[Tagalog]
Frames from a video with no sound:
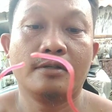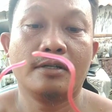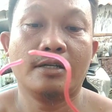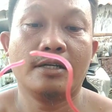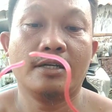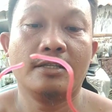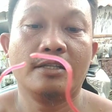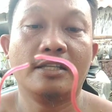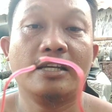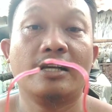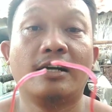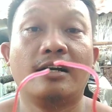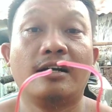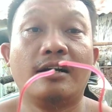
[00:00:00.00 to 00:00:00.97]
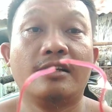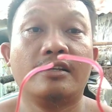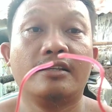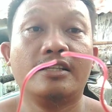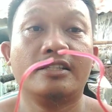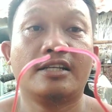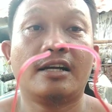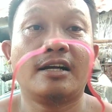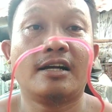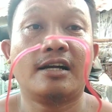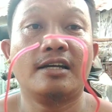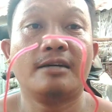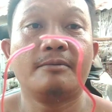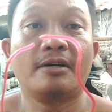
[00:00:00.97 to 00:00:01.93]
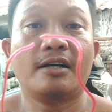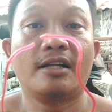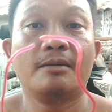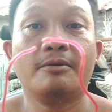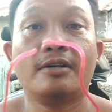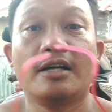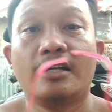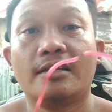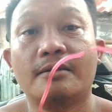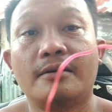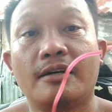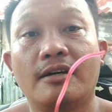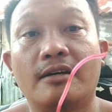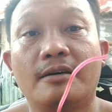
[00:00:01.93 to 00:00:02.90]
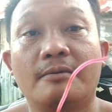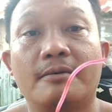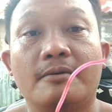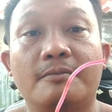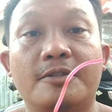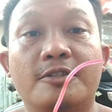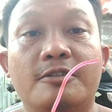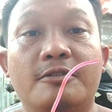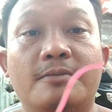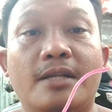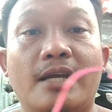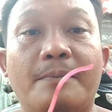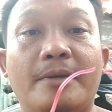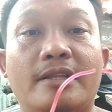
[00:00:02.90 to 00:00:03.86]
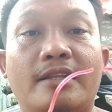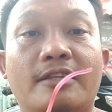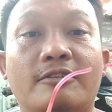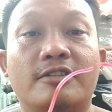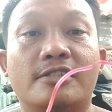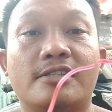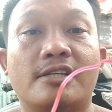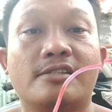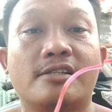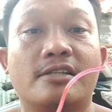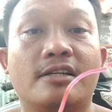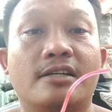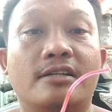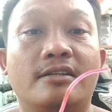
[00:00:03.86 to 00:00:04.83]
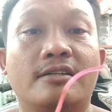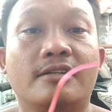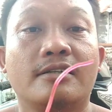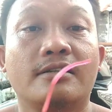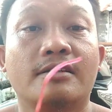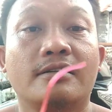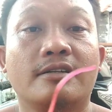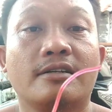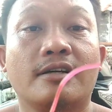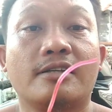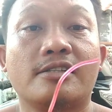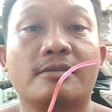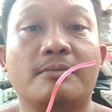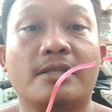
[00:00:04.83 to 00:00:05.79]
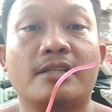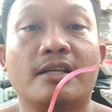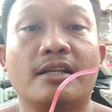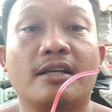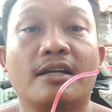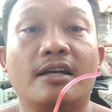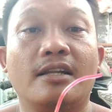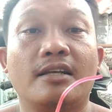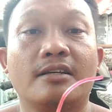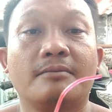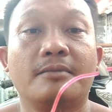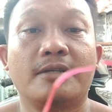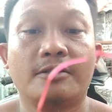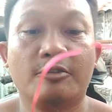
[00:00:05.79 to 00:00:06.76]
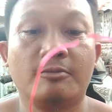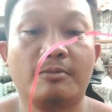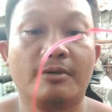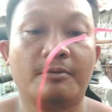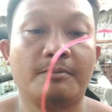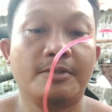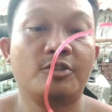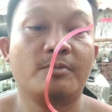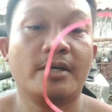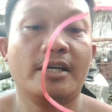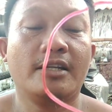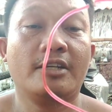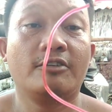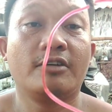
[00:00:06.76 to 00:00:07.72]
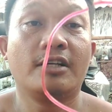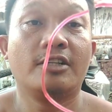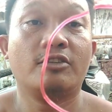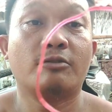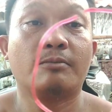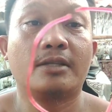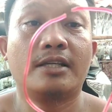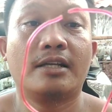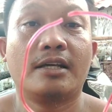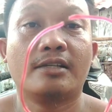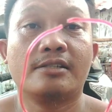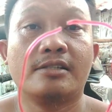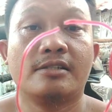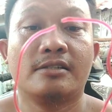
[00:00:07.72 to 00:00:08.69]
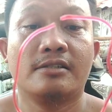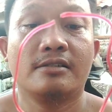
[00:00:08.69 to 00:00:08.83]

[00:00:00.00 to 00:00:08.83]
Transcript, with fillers: Ah, hindi nga hindi niya nga kaya mga kalabog kahit na medyo malapit distansya niya kasi battery nga lang medyo, medyo mahina yung ganitong battery kasi